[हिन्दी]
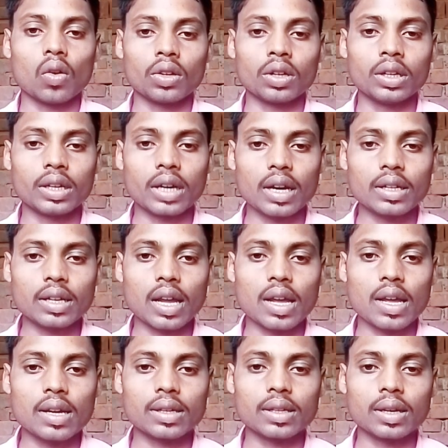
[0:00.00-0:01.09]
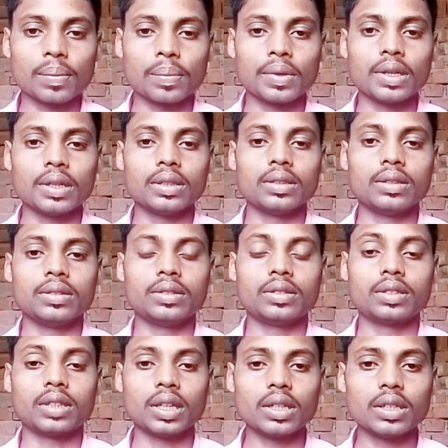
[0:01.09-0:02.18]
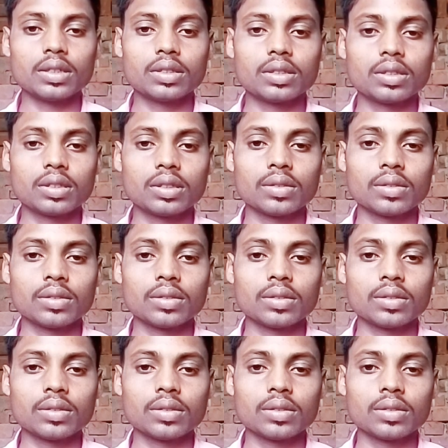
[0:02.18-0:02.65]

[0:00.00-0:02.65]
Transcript: और लिखा गया है कि अपने देश